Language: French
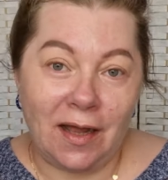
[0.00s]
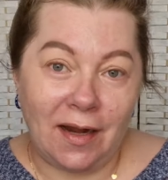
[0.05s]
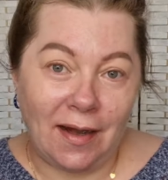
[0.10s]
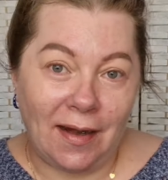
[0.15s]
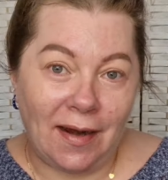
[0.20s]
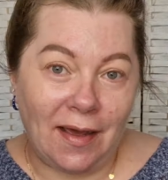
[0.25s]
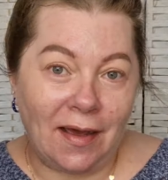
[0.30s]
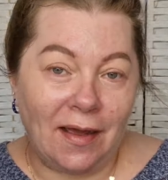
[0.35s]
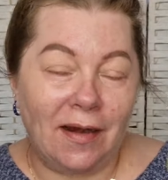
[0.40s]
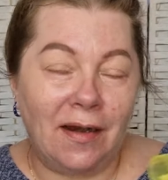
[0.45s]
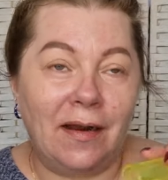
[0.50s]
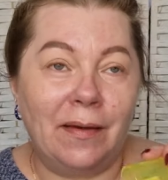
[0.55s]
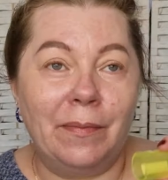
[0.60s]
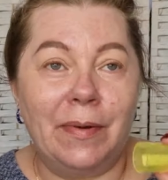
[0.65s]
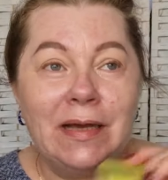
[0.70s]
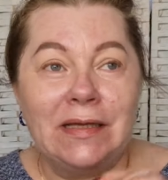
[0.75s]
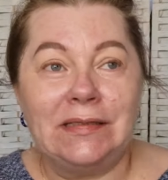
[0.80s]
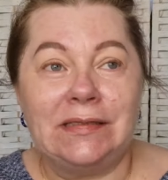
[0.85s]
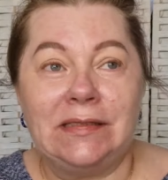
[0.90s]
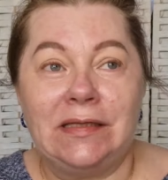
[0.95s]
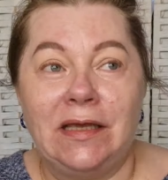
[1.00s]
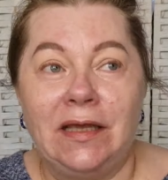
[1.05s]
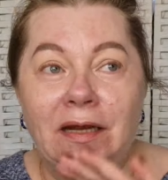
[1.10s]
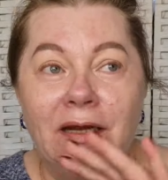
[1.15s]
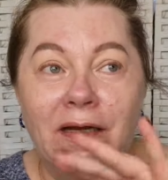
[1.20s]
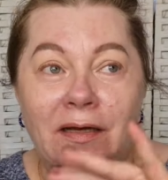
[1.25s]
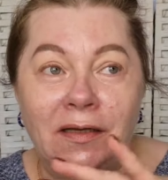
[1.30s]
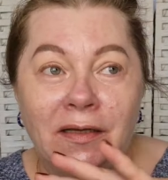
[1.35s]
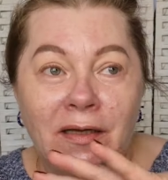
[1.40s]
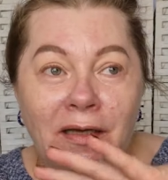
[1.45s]
Là, la base,
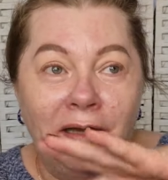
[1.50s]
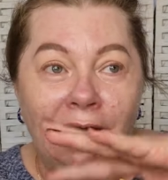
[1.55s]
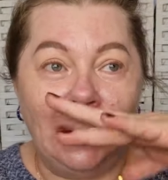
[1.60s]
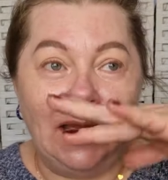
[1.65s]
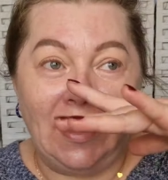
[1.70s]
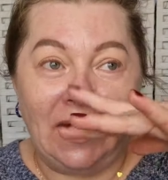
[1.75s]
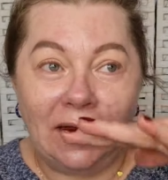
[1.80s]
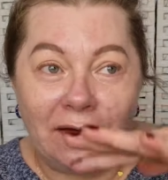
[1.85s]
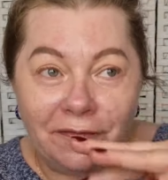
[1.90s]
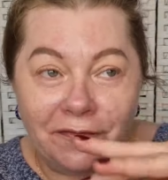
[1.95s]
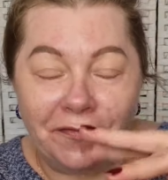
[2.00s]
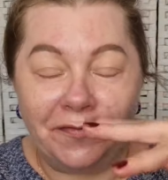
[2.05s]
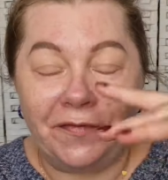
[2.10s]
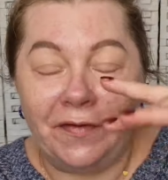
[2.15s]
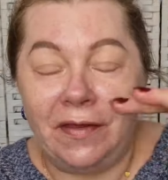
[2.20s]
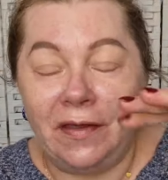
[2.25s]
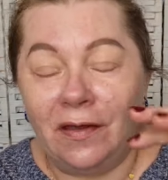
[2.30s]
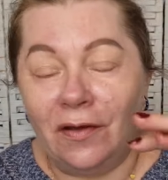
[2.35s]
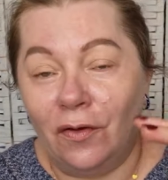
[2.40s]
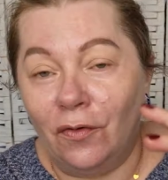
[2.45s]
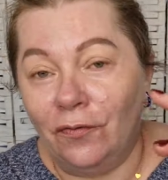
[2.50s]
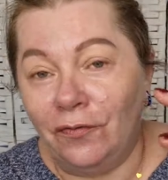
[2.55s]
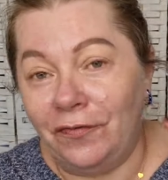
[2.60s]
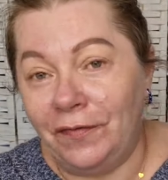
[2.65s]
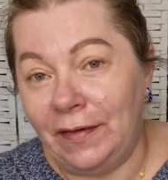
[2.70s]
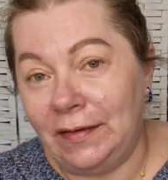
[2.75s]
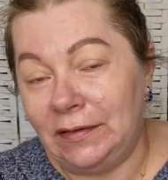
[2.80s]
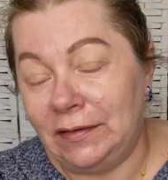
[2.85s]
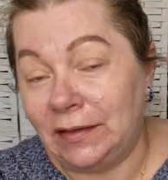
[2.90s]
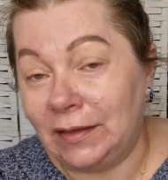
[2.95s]
elle, elle fait en
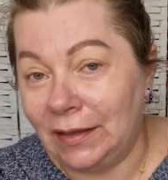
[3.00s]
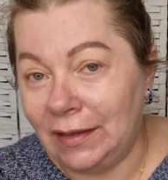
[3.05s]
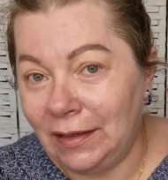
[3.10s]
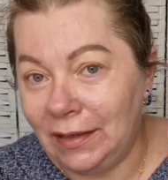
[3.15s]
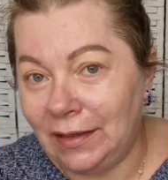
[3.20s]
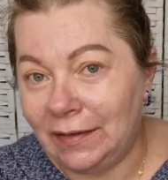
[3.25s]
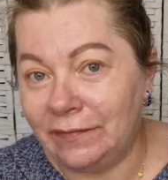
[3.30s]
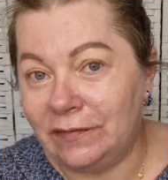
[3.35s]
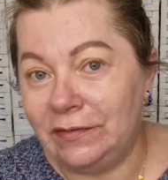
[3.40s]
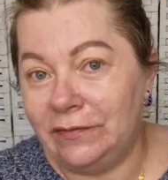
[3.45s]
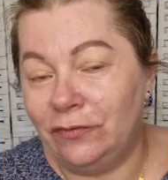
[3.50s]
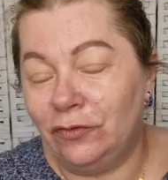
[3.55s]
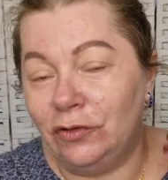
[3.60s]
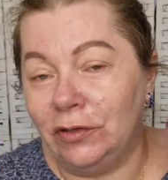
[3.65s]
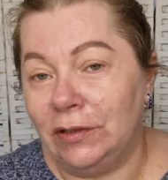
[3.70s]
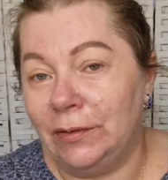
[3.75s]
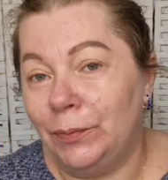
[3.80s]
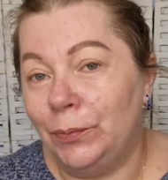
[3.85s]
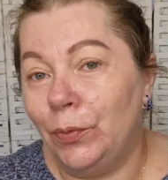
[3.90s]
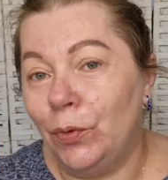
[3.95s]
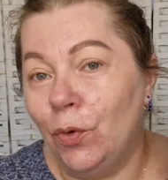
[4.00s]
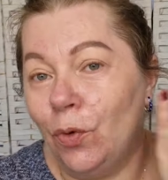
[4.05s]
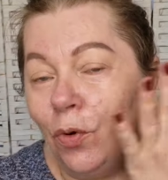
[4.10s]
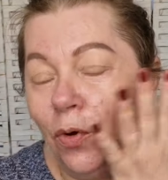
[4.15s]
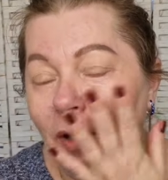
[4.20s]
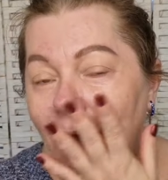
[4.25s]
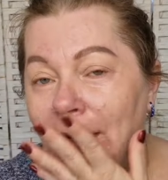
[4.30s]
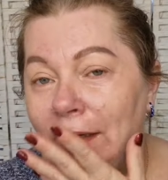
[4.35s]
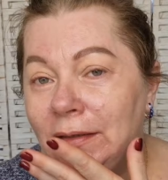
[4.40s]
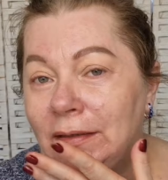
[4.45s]
fait relief de votre
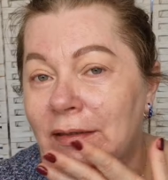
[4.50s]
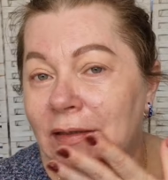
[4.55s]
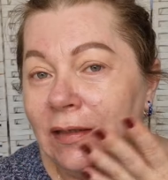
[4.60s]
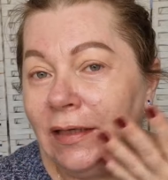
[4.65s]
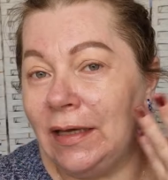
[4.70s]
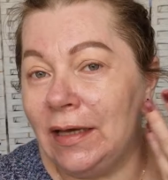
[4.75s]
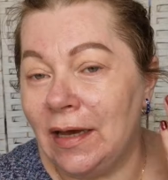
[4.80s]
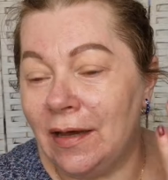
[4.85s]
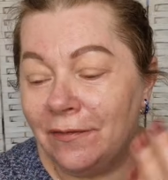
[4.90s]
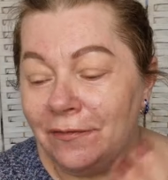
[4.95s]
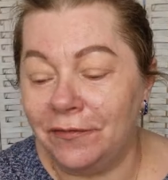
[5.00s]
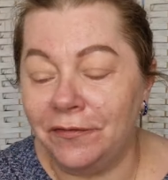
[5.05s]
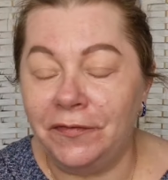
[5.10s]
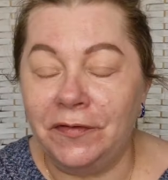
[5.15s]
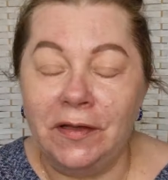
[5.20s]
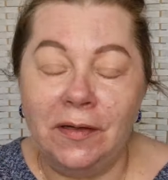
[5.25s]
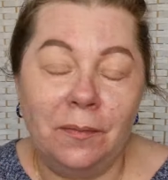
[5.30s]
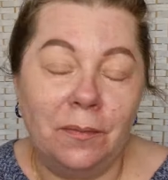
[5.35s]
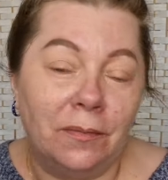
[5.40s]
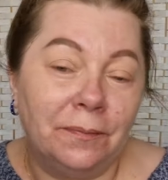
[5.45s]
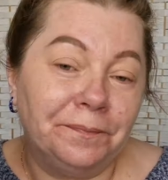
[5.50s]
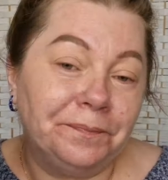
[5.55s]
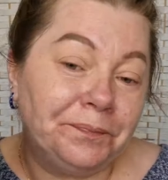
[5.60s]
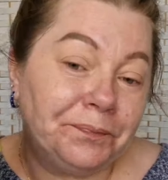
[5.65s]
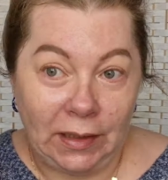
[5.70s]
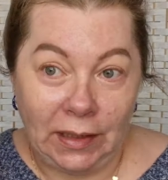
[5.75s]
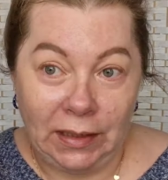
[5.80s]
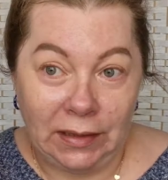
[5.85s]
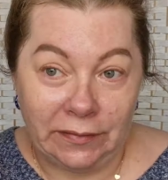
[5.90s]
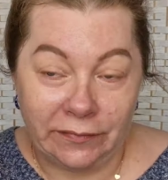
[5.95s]
peau, elle crée un film.
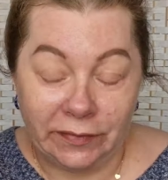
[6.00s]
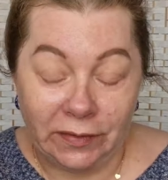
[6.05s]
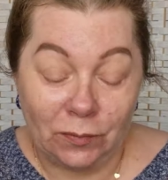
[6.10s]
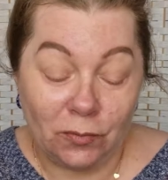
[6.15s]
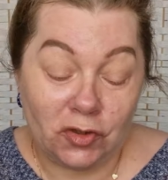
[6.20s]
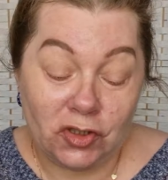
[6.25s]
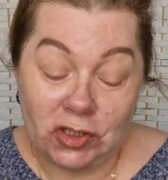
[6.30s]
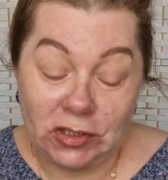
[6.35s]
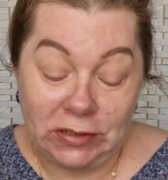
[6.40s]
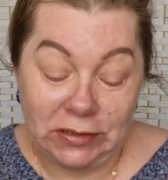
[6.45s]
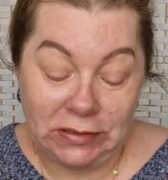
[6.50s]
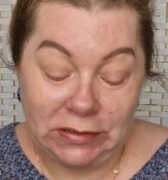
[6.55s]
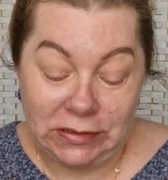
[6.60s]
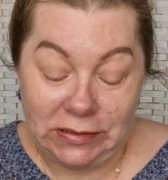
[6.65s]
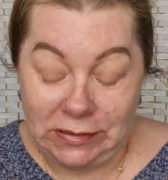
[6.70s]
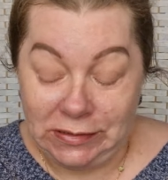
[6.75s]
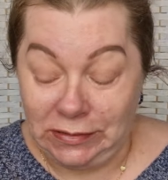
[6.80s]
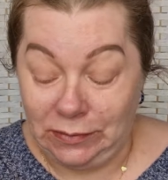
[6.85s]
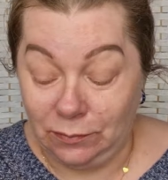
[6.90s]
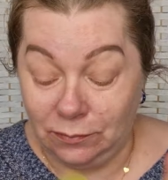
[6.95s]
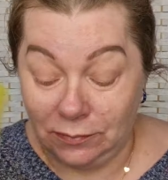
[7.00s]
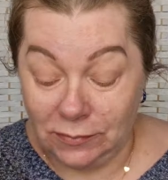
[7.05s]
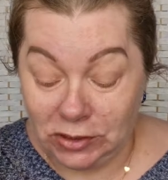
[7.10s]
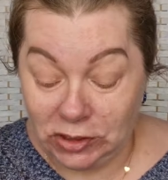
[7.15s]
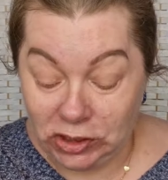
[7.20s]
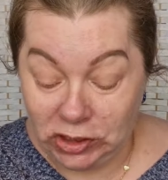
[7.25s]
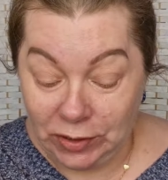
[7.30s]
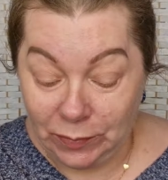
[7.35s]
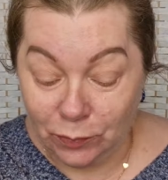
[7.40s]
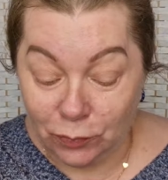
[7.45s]
Elle est vraiment génialissime.
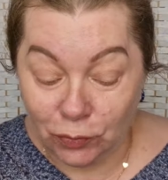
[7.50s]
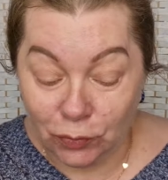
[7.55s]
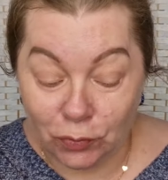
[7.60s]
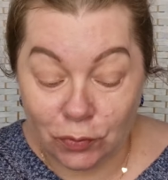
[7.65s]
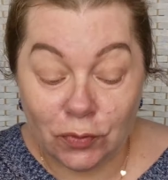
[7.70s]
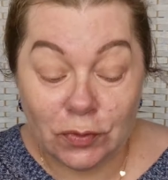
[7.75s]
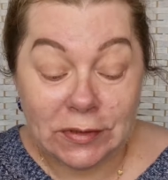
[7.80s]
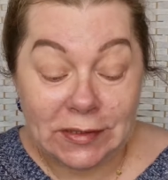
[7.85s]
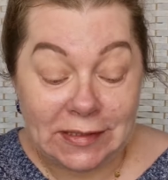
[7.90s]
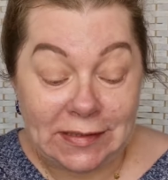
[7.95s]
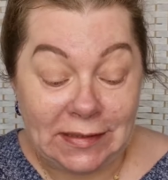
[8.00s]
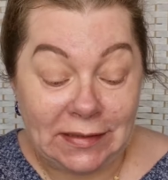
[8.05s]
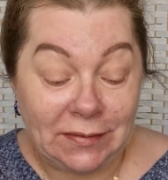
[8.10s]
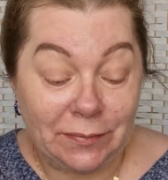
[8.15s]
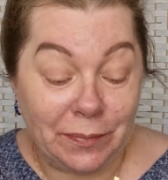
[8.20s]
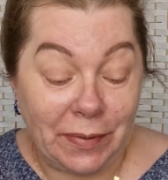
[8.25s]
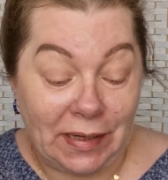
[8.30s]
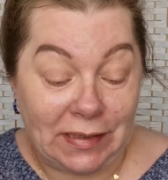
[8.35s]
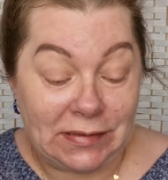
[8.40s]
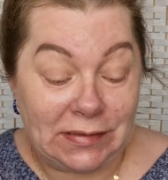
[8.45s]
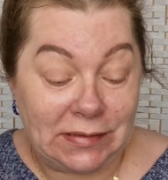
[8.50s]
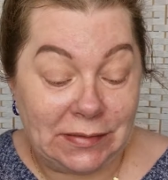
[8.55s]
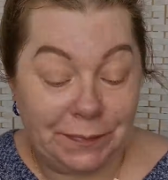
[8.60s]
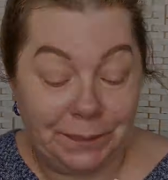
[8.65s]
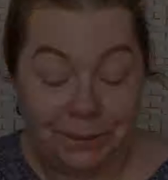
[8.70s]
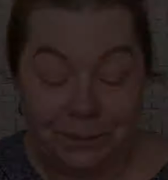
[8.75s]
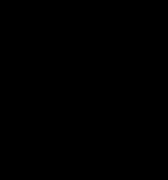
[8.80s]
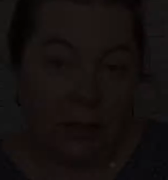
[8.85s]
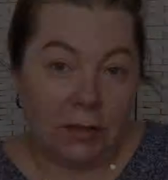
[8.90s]
J'aime beaucoup cette base.